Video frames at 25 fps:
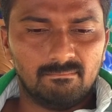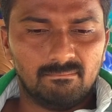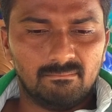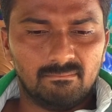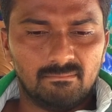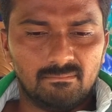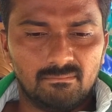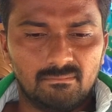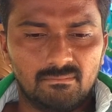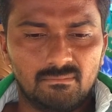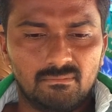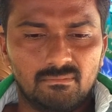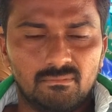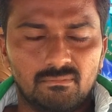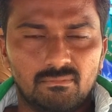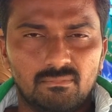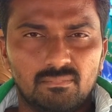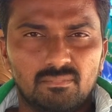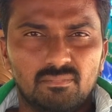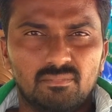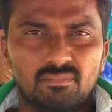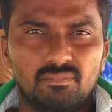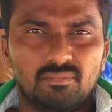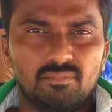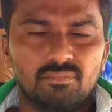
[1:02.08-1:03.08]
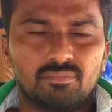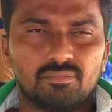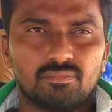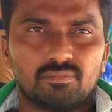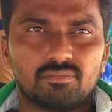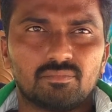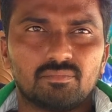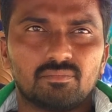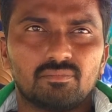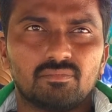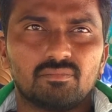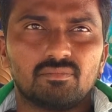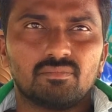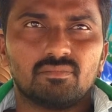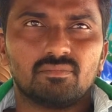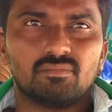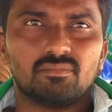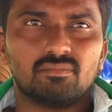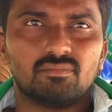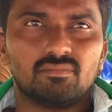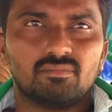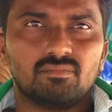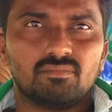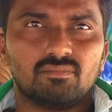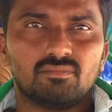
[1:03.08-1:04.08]
ఆ రోజు పోలీసుల ద్వారా ఆ
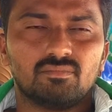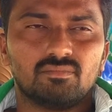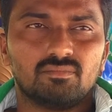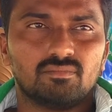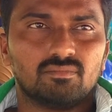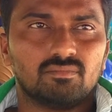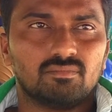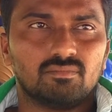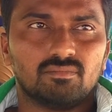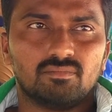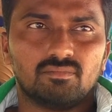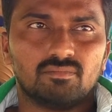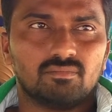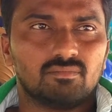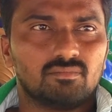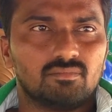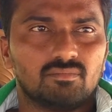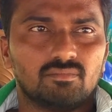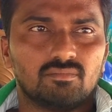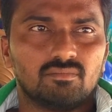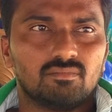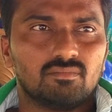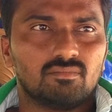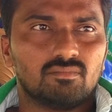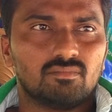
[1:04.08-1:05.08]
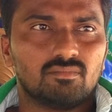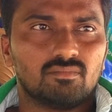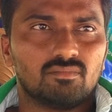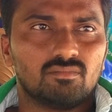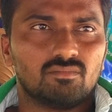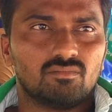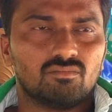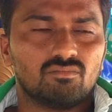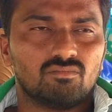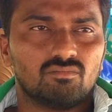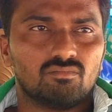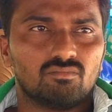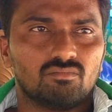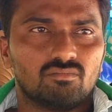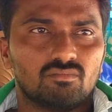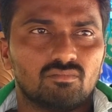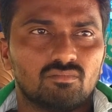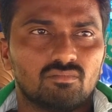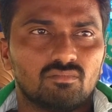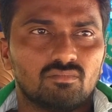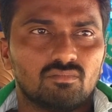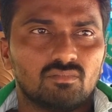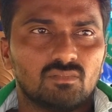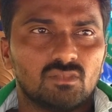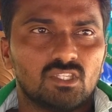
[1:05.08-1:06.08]
ఉద్యమాన్ని అయితే అడ్డుకున్నారు ఆ రోజు అసలు ఏం
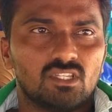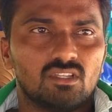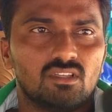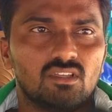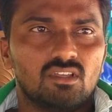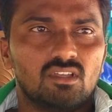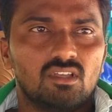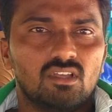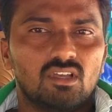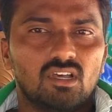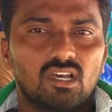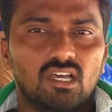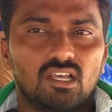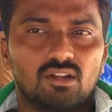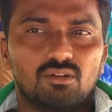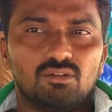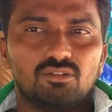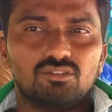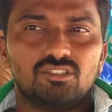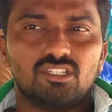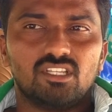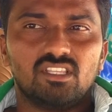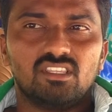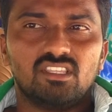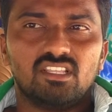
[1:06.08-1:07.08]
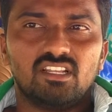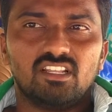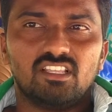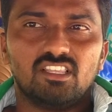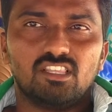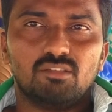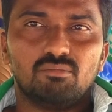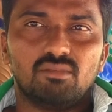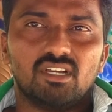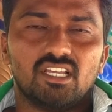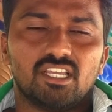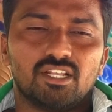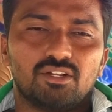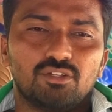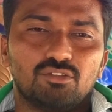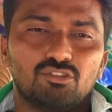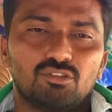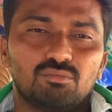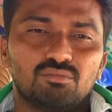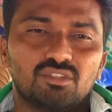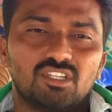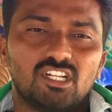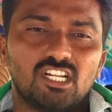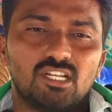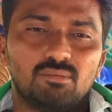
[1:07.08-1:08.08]
జరిగింది ఆ రోజు ఏం జరిగింది మా ఇరవై
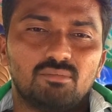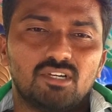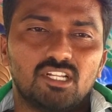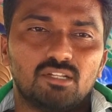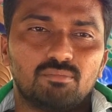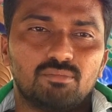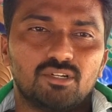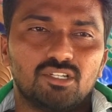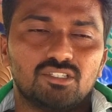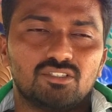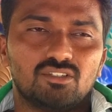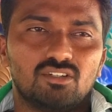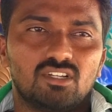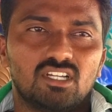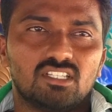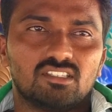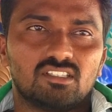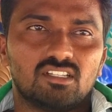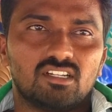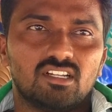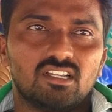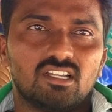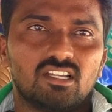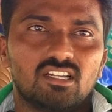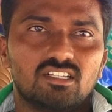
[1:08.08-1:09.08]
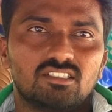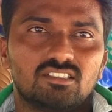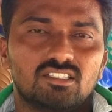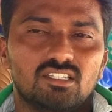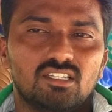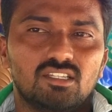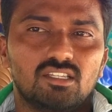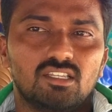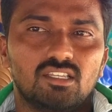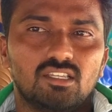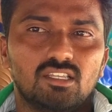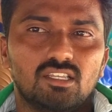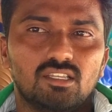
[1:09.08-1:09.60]
తొమ్మిది గ్రామాల ప్రజలు అందరం కలిసి